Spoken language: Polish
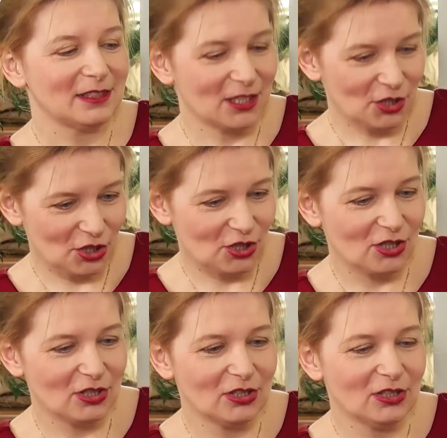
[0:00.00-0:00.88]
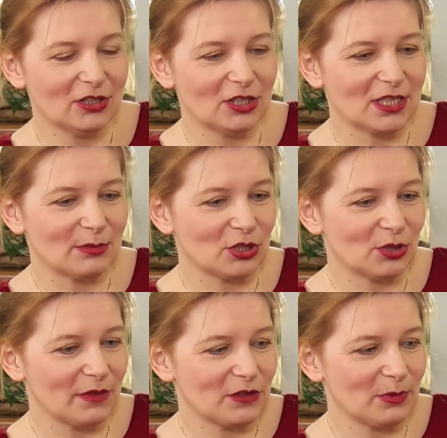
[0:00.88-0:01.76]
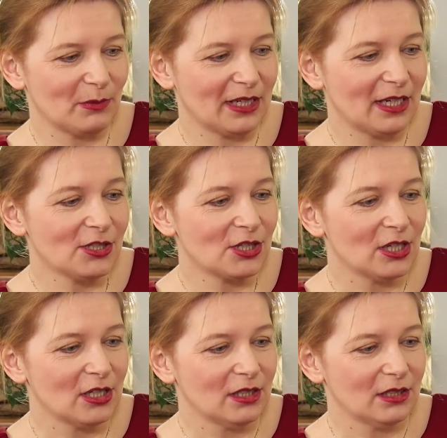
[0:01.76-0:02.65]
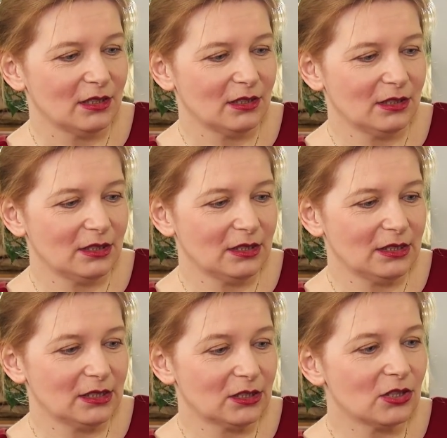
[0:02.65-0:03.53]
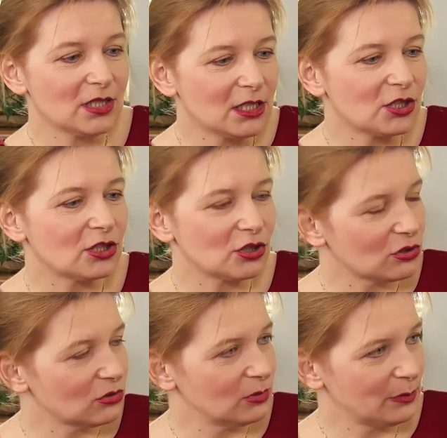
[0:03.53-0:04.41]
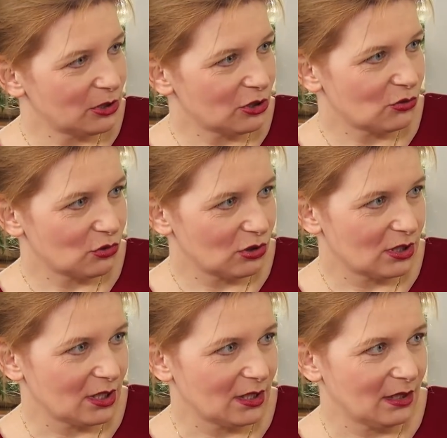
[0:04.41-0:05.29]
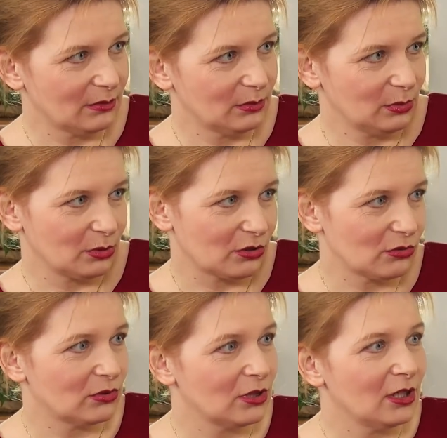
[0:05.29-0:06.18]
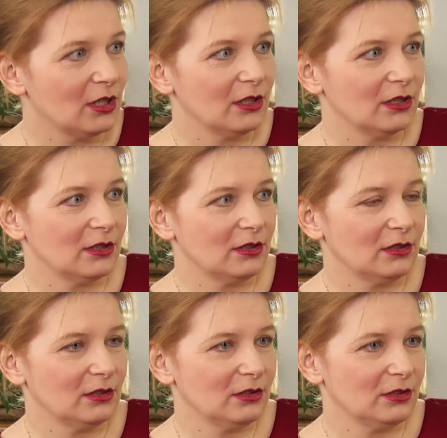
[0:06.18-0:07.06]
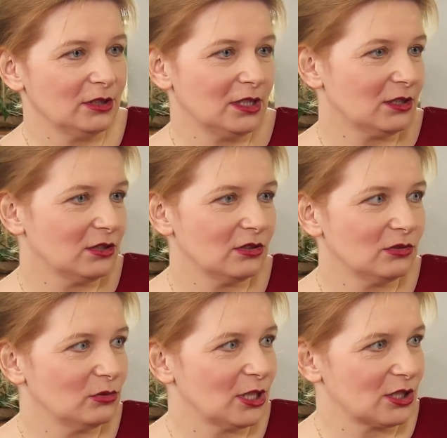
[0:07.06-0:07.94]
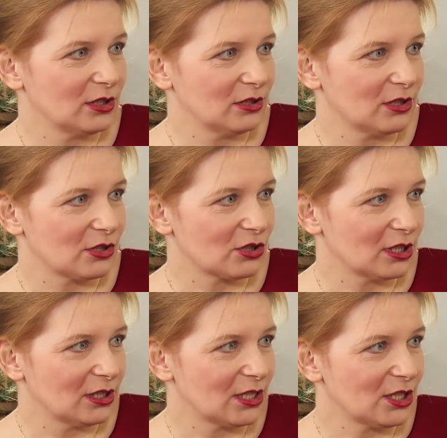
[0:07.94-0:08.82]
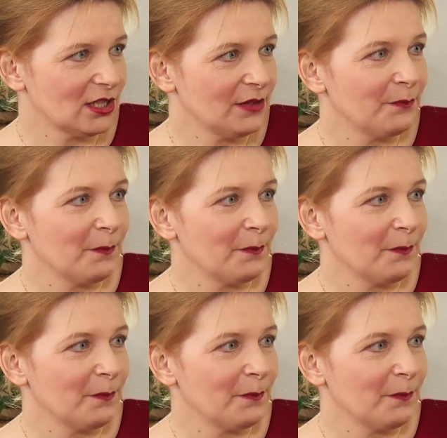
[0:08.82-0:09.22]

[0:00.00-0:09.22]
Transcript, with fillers: też e, czasem trzeba wspomagać. E, to zależy też od głębokości uszkodzenia, po mhm. prostu. E, I dlatego u każdego jest troszkę inaczej.